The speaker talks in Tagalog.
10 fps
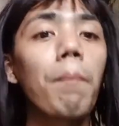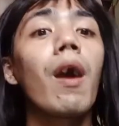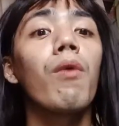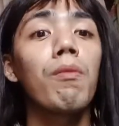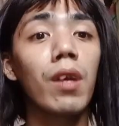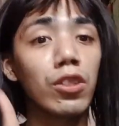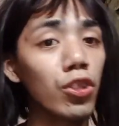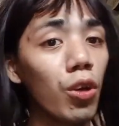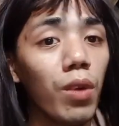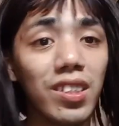Bawal
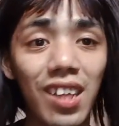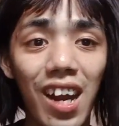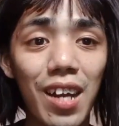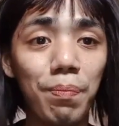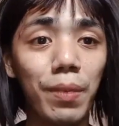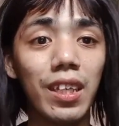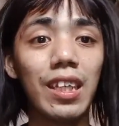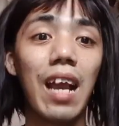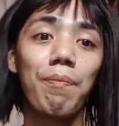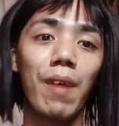magjowa sa
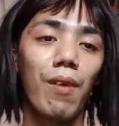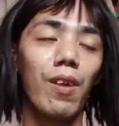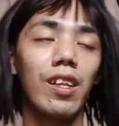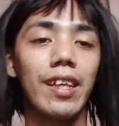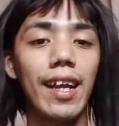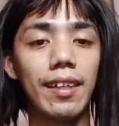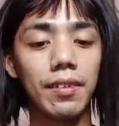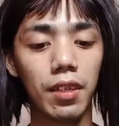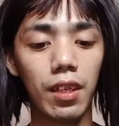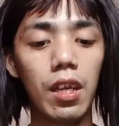RP, yan, bawal
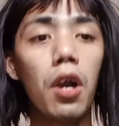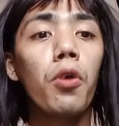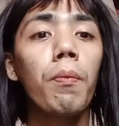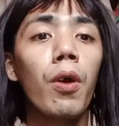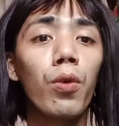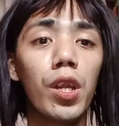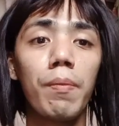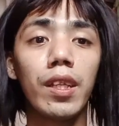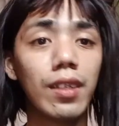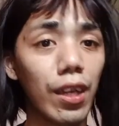yan kung
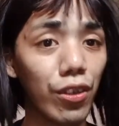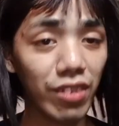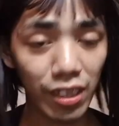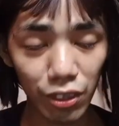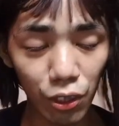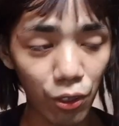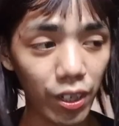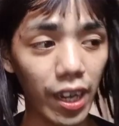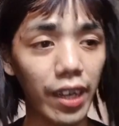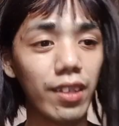mahuli man kayo
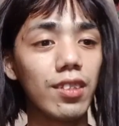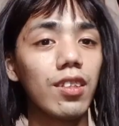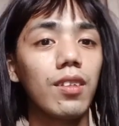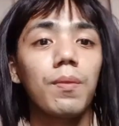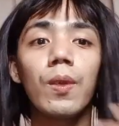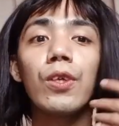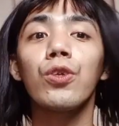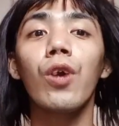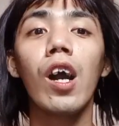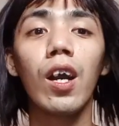nito, guys,
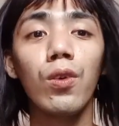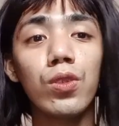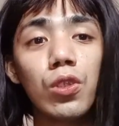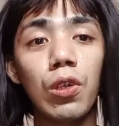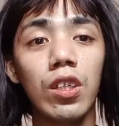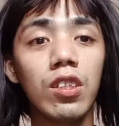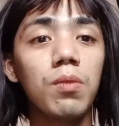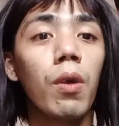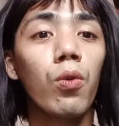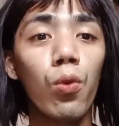yung account nyo
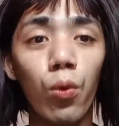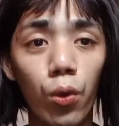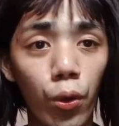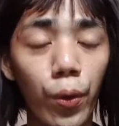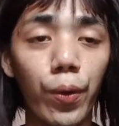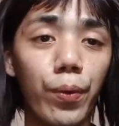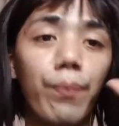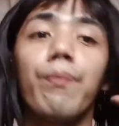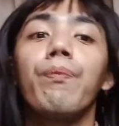is makukulong.